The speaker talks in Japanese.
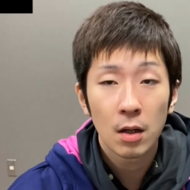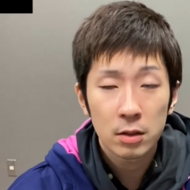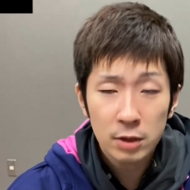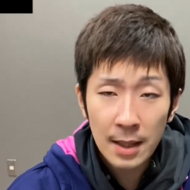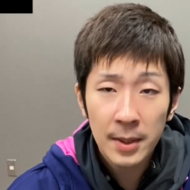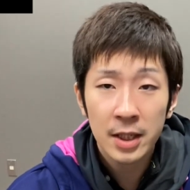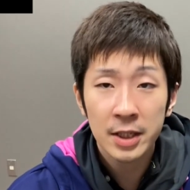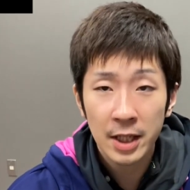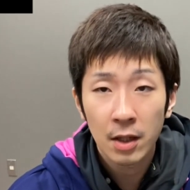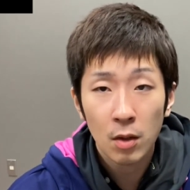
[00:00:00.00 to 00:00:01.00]
裏面
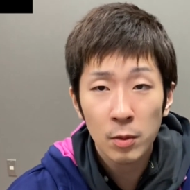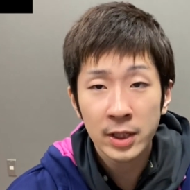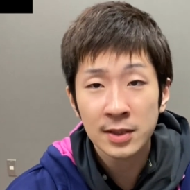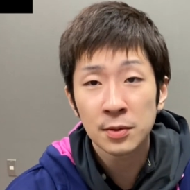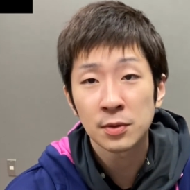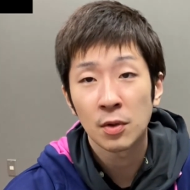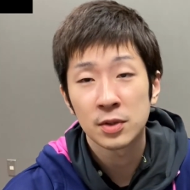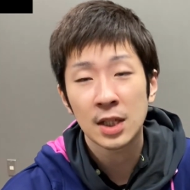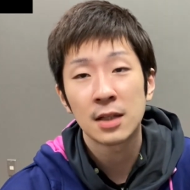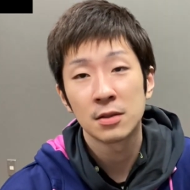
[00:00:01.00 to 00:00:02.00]
に表ソフトを
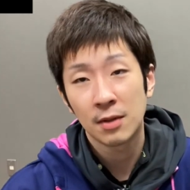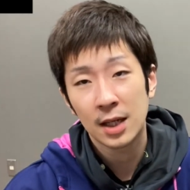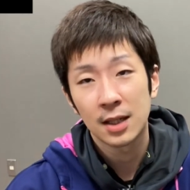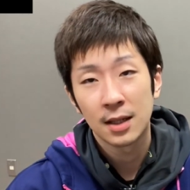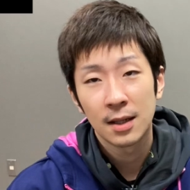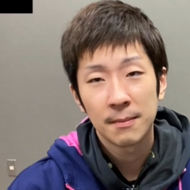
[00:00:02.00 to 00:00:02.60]
使うのは